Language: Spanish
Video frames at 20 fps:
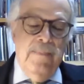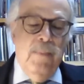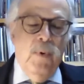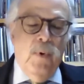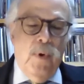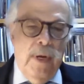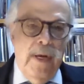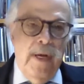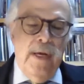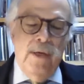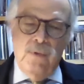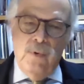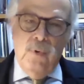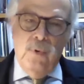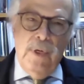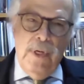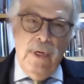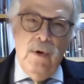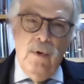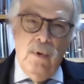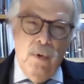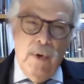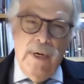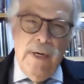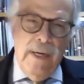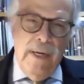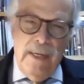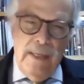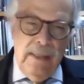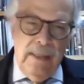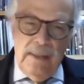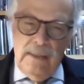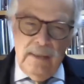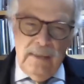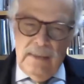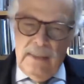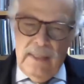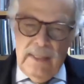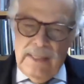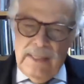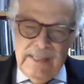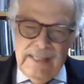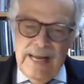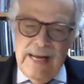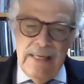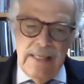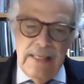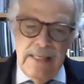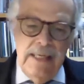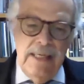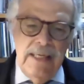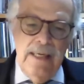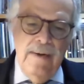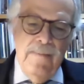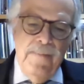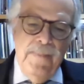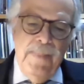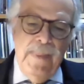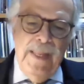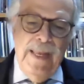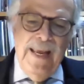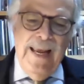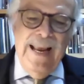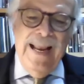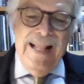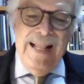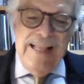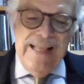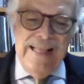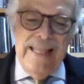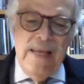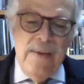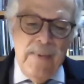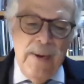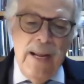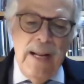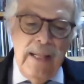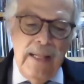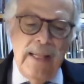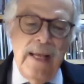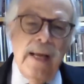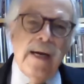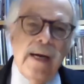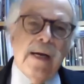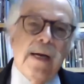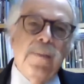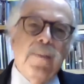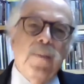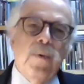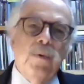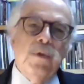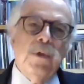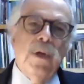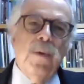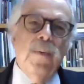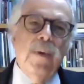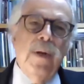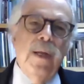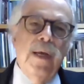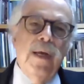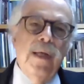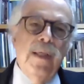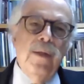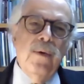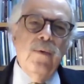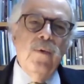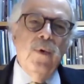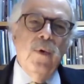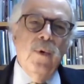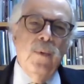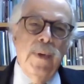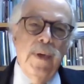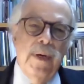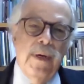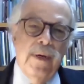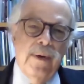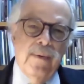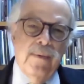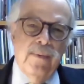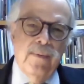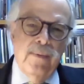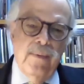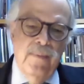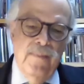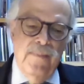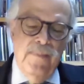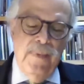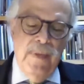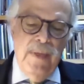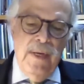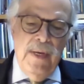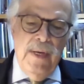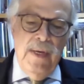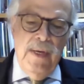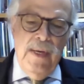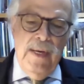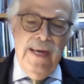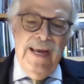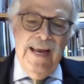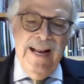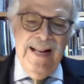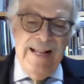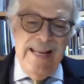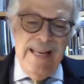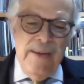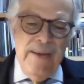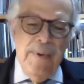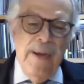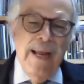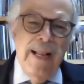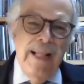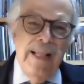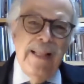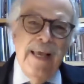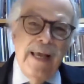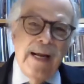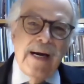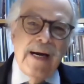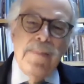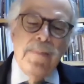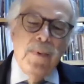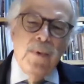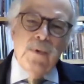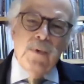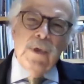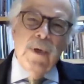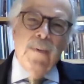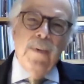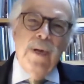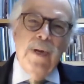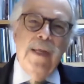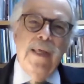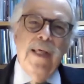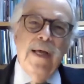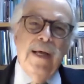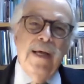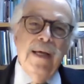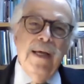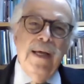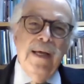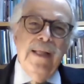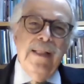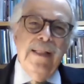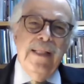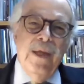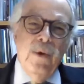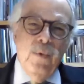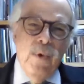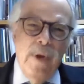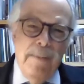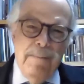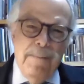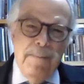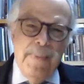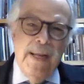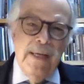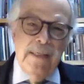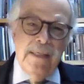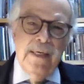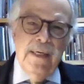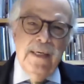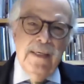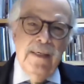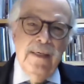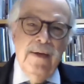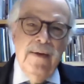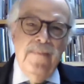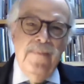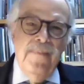porque eso es lo que está allí, el nivel de irresponsabilidad de un gobierno, el nivel de irresponsabilidad de una empresa,